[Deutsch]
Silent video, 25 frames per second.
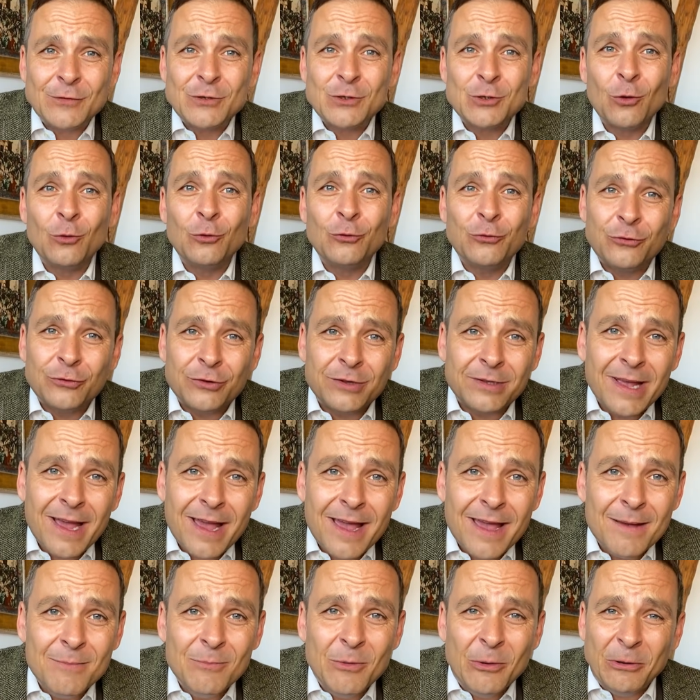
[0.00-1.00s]
so
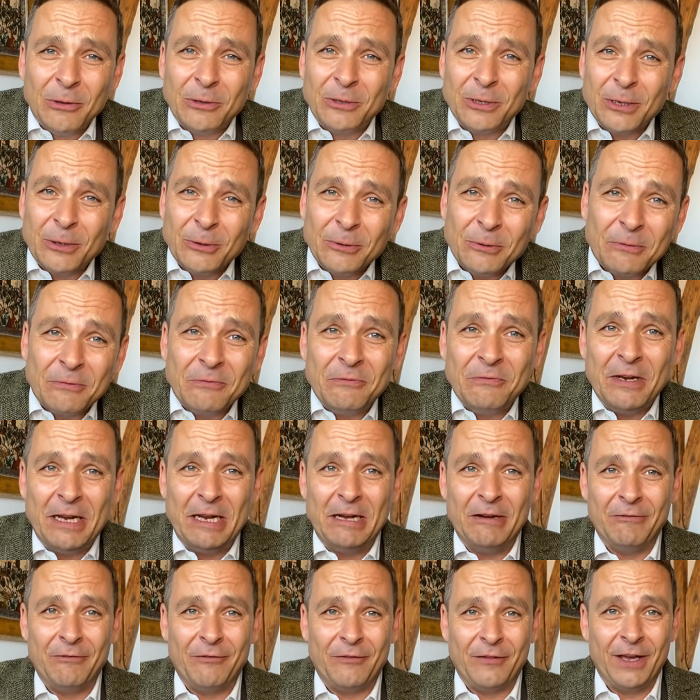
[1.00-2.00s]
demütig und
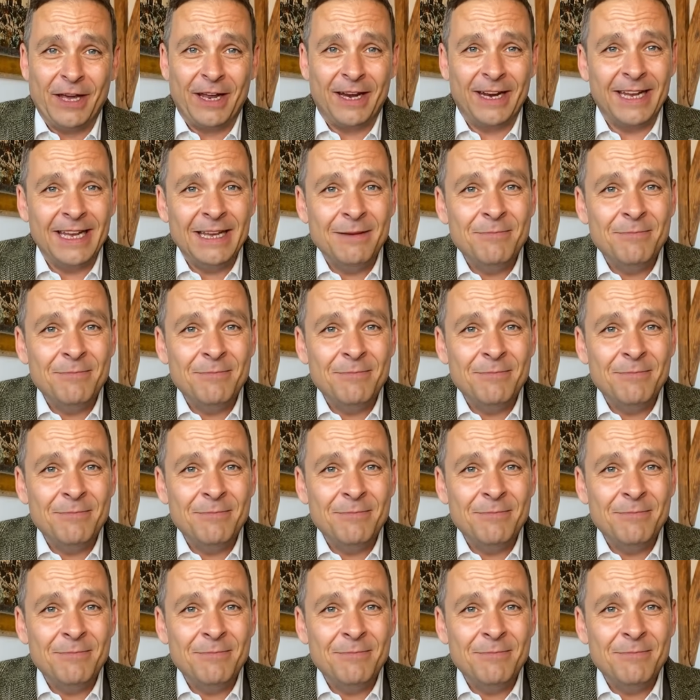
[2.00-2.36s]
willfährig.